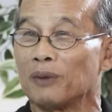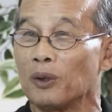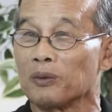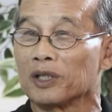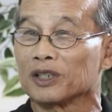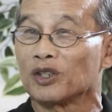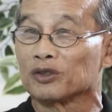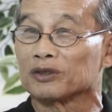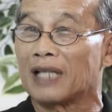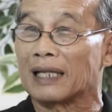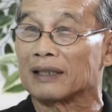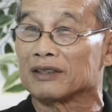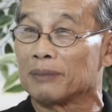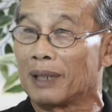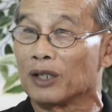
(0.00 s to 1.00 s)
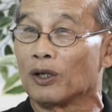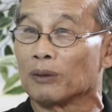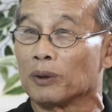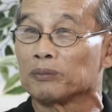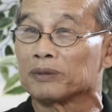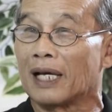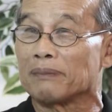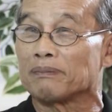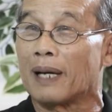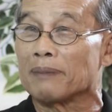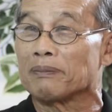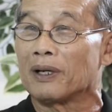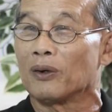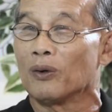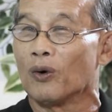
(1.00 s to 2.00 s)
ผมก็ต้องตัดสมัยก่อนผมตัดแปะ
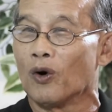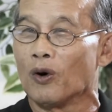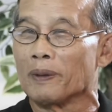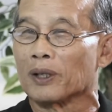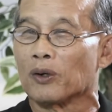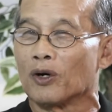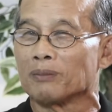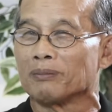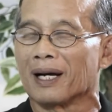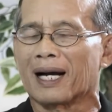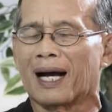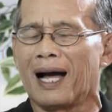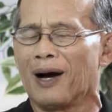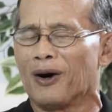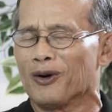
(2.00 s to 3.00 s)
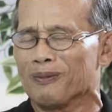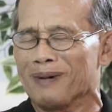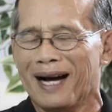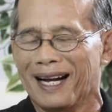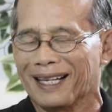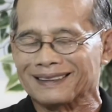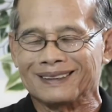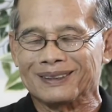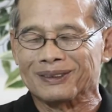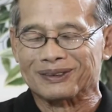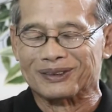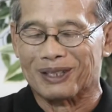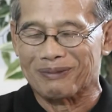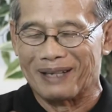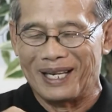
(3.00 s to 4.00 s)
ไปโอ้ไปค้นมาเก่ามาก
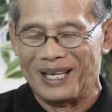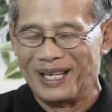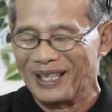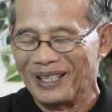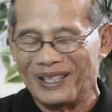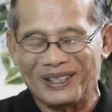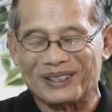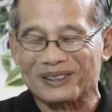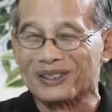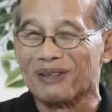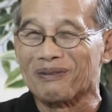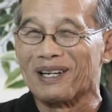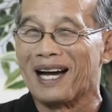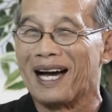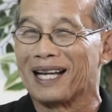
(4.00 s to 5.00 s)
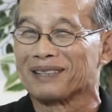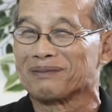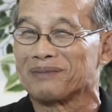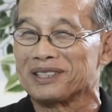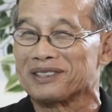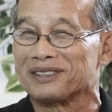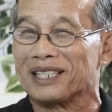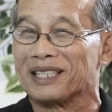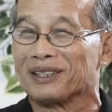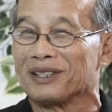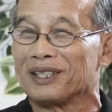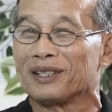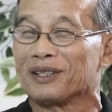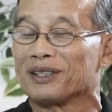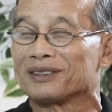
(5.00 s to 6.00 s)
ต้องไปต้องไปอัดพลาสติกเล
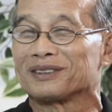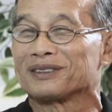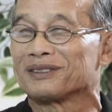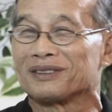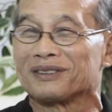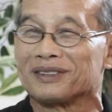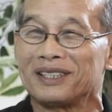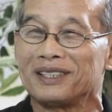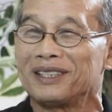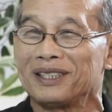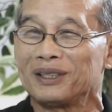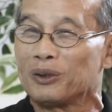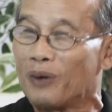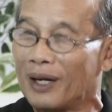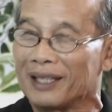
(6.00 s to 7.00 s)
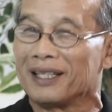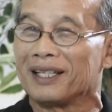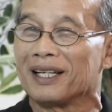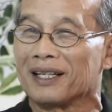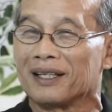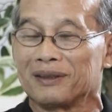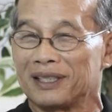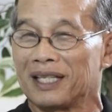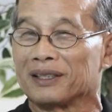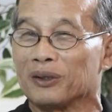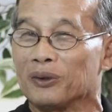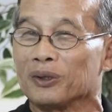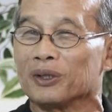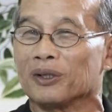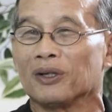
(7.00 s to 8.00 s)
ยที่ทุกวันนี้นะยัง
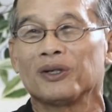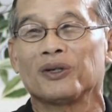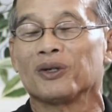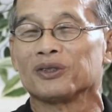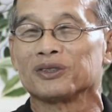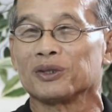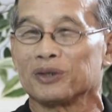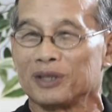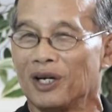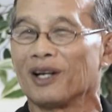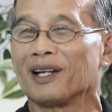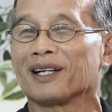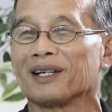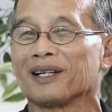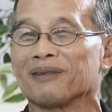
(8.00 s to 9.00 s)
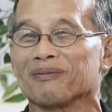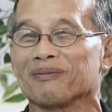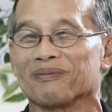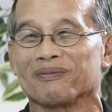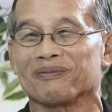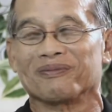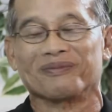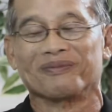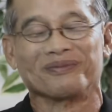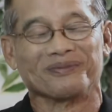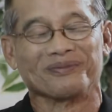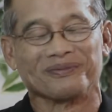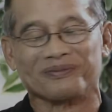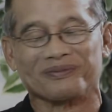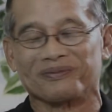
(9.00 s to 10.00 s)
ดูอยู่โอ้สุดยอดเลยครับ thank
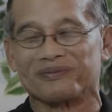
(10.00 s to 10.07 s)
you